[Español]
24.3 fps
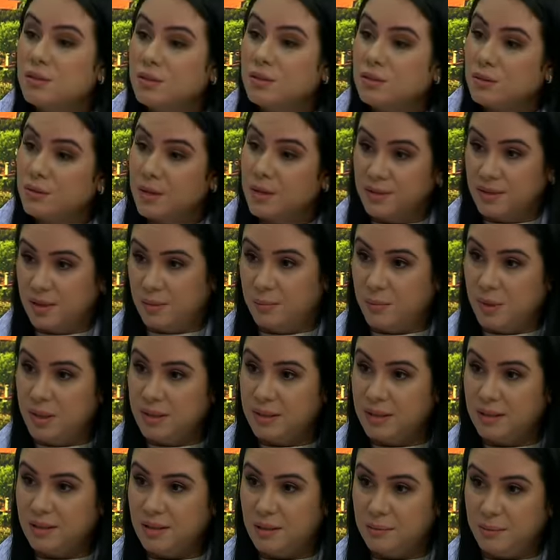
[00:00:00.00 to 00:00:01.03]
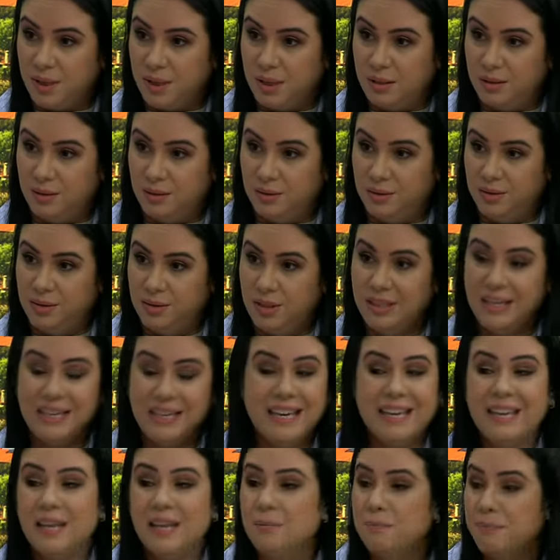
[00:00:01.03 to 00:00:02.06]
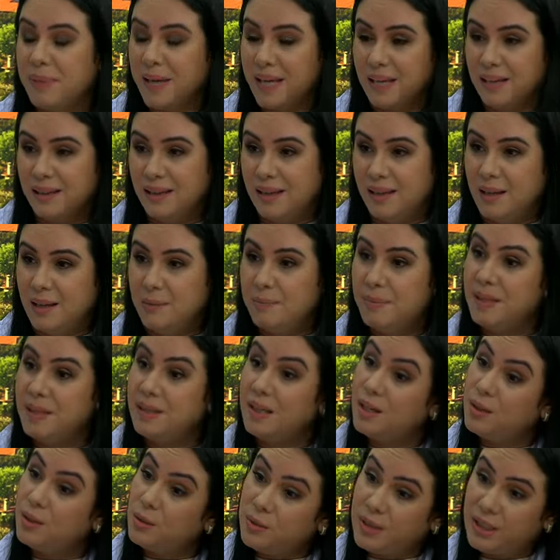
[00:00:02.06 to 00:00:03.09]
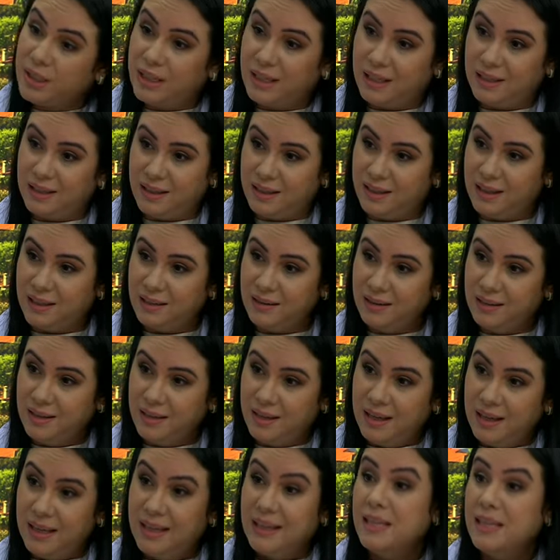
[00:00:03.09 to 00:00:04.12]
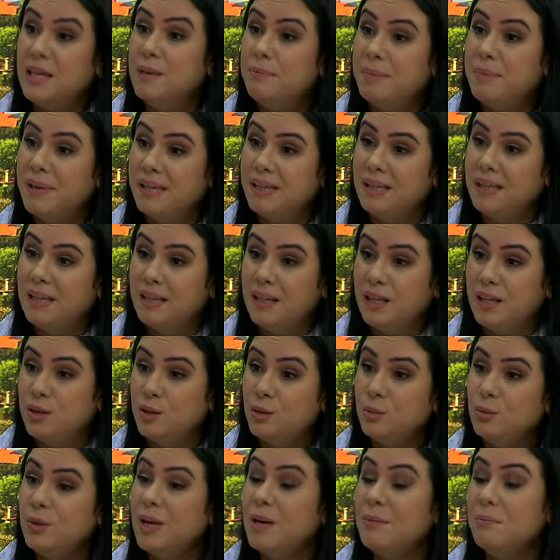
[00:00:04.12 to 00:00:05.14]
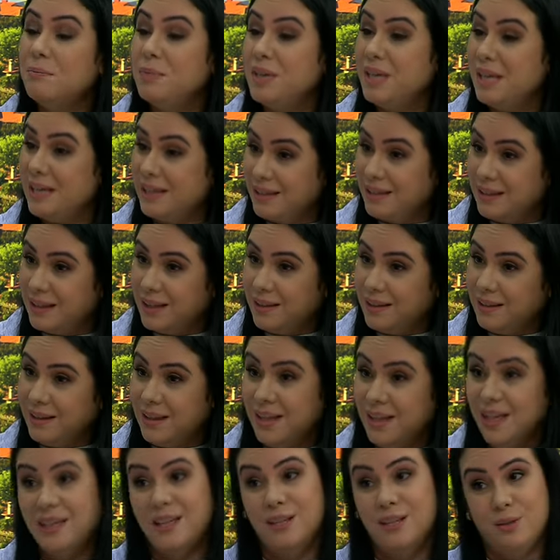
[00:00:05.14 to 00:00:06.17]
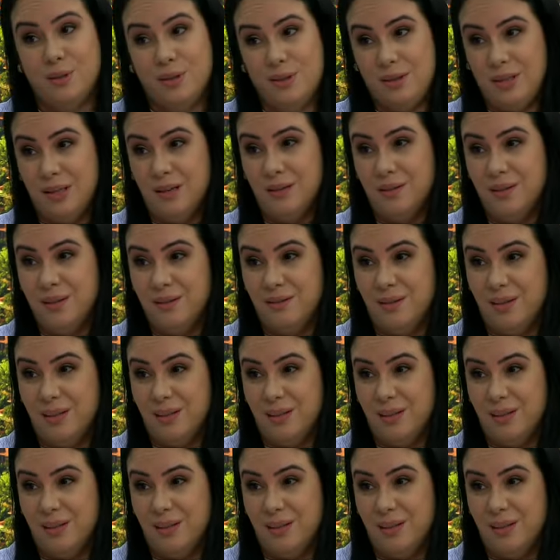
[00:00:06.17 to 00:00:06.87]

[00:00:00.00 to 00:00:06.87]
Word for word: nosotros hacemos el tratamiento, ¿sí? Que depende, depende de tu genética depende de tu ambiente y de tu estilo de